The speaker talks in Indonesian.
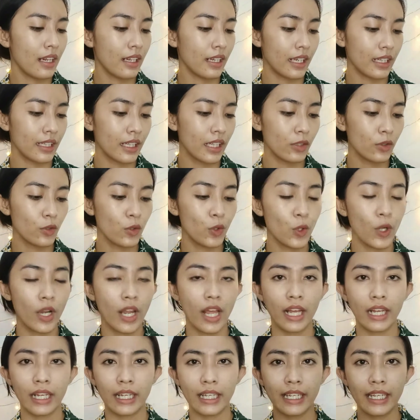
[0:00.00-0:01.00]
kita tunggu
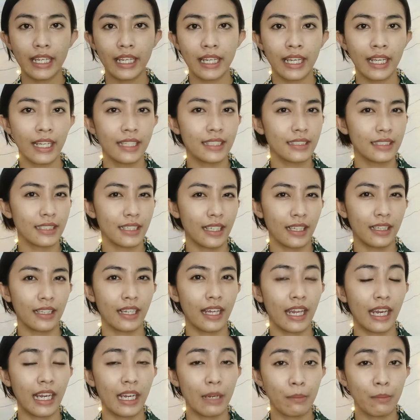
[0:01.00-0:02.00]
lagi
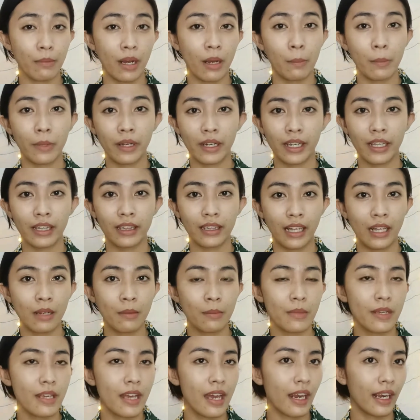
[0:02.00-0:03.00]
sekitar 5
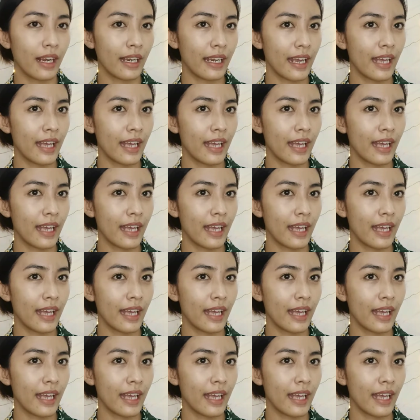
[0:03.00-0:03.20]
menitan biar